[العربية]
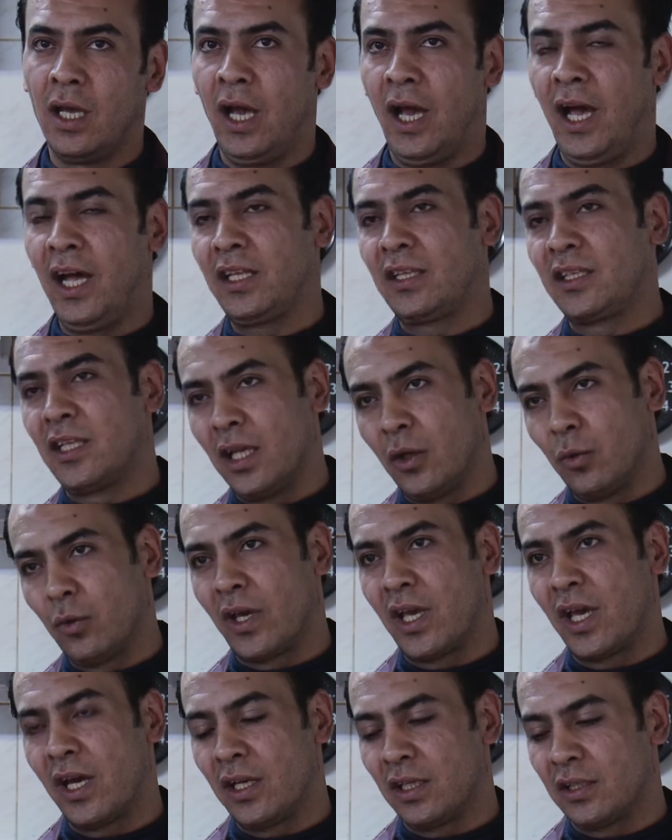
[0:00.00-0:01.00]
حتى لو
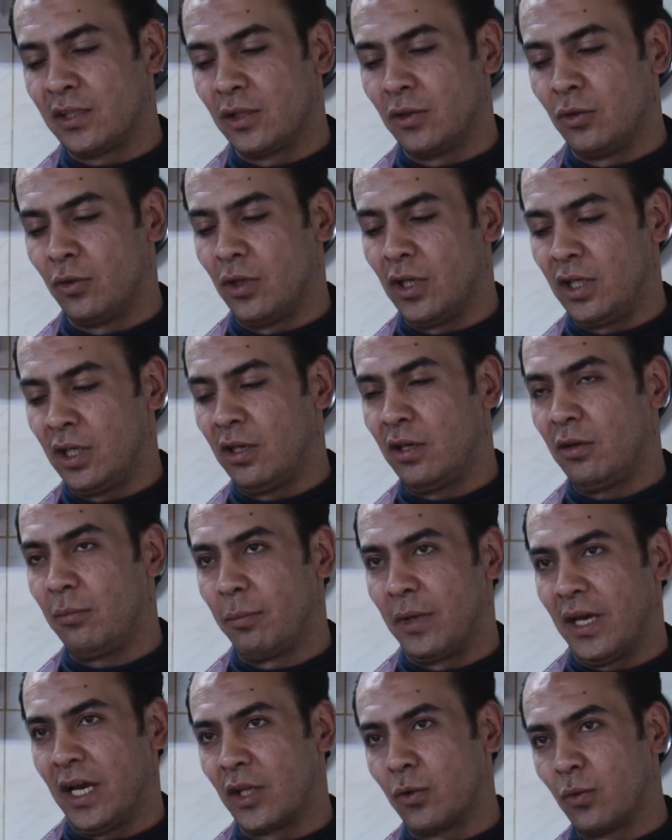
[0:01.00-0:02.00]
كانت انه انا
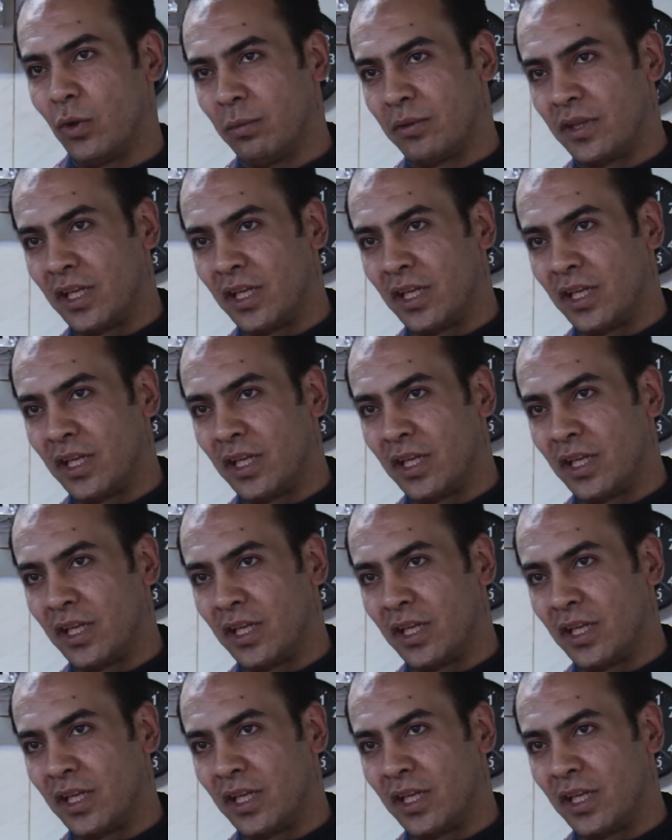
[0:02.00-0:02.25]
باطول